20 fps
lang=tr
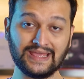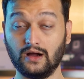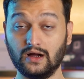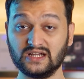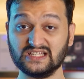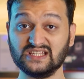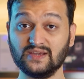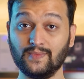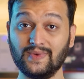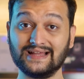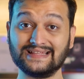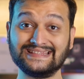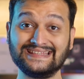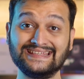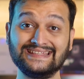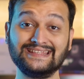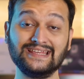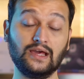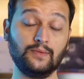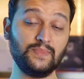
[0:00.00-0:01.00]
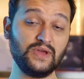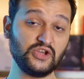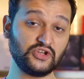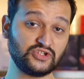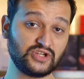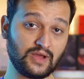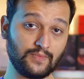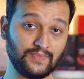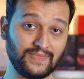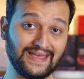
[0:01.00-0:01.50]
Acaba
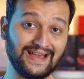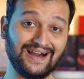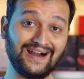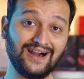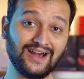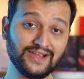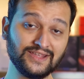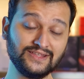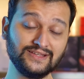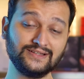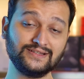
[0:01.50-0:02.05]
DDR5 RAM'le aynı